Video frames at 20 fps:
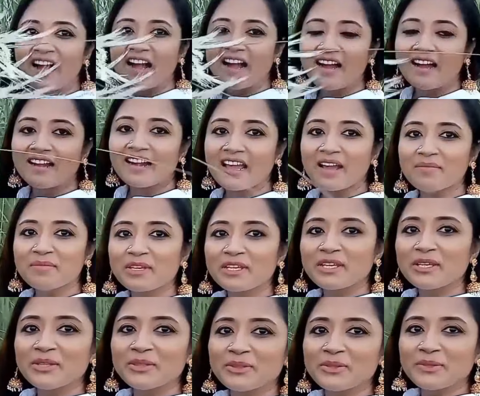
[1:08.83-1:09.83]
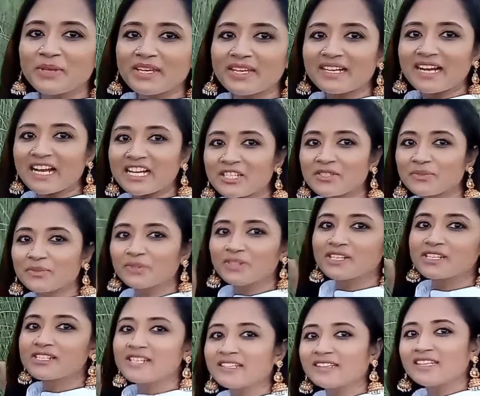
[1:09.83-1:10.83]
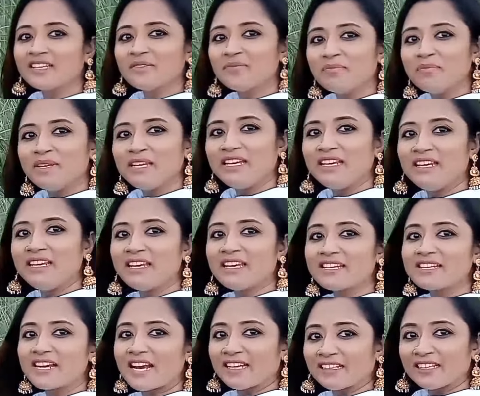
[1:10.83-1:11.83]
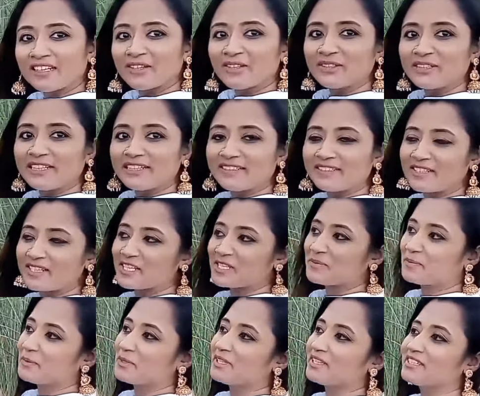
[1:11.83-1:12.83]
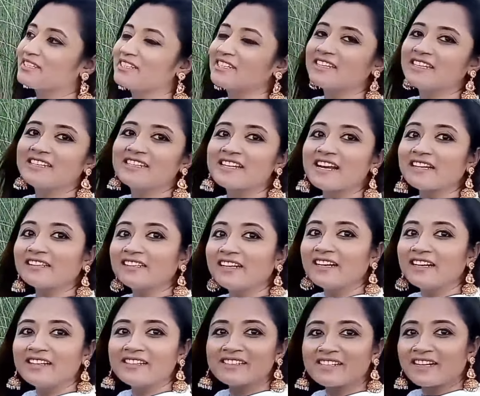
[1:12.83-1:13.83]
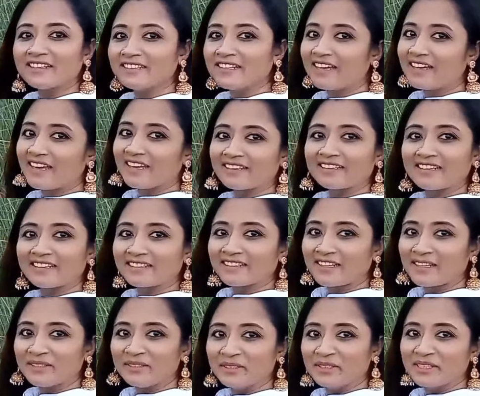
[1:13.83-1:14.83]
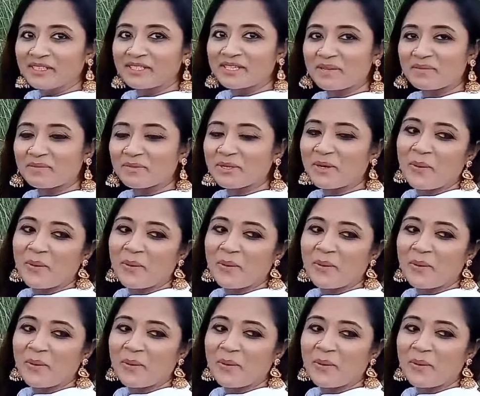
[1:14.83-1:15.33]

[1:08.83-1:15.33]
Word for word: আর আমি কিন্তু এই কাশফুলের সাথে মিলিয়ে সাদা রঙের ড্রেস পরেছি সাদায় সাদায় একাকার হয়ে যাব